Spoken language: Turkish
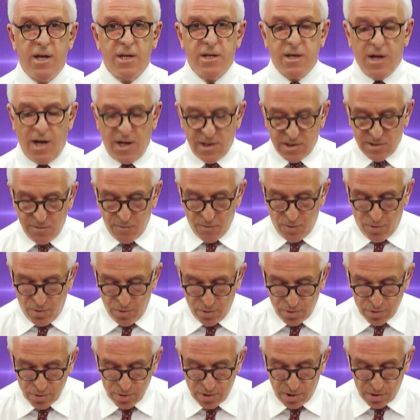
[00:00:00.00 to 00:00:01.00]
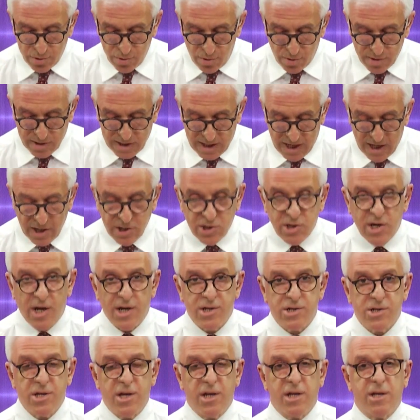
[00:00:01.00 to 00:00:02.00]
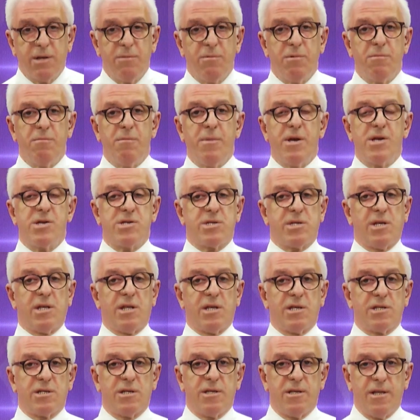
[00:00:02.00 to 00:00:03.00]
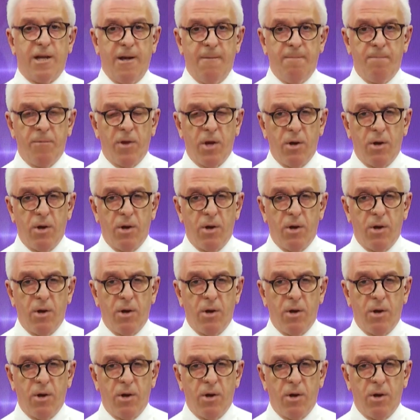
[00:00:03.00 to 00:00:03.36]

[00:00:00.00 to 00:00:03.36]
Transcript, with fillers: Kazım Koyuncu da çok genç yaşta 2005 senesinde